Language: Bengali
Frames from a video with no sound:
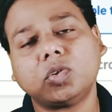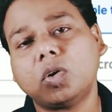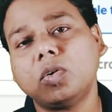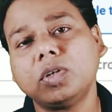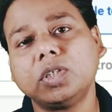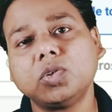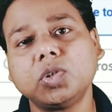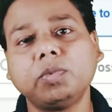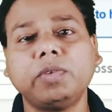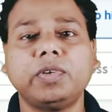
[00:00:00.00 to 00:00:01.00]
যখন
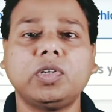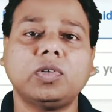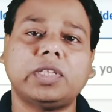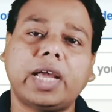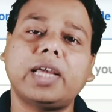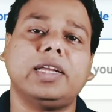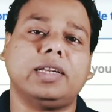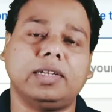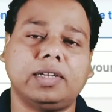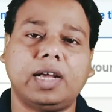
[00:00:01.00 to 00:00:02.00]
ইউটিউবে ভিডিও দেখেন
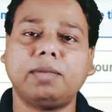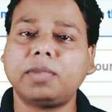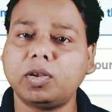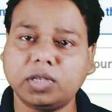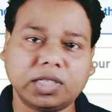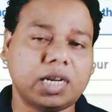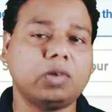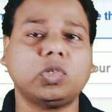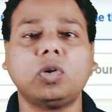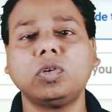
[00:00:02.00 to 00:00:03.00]
আমরাও
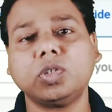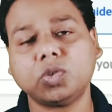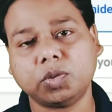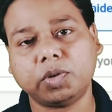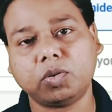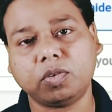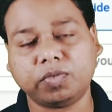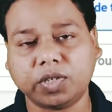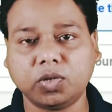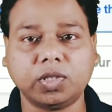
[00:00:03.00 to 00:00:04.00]
নিজেরাও যখন ইউটিউবে কোনো
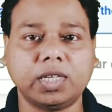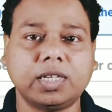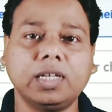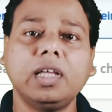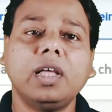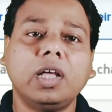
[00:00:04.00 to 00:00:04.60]
ভিডিও দেখি